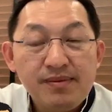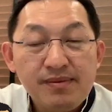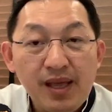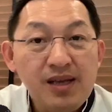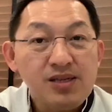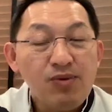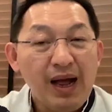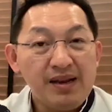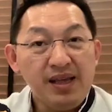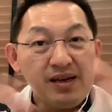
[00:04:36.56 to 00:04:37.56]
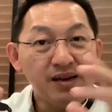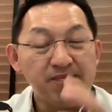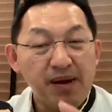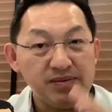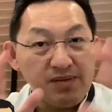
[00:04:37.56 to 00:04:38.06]
ตีซะว่านี่คือ
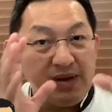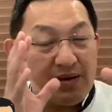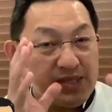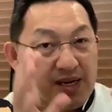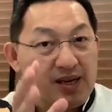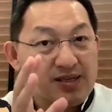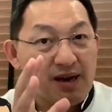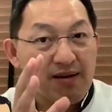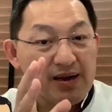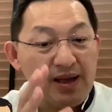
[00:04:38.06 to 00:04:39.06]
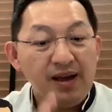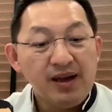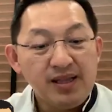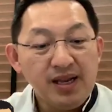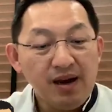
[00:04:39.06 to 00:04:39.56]
เปรียบเสมือนกับเศรษฐกิจสหรัฐเนี่ย
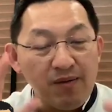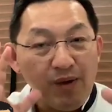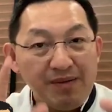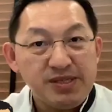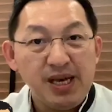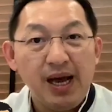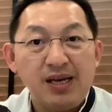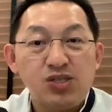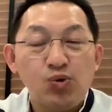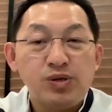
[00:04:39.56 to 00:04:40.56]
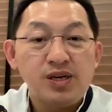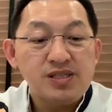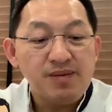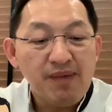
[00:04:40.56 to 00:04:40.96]
ที่ได้รับความเสียหายสูงถึง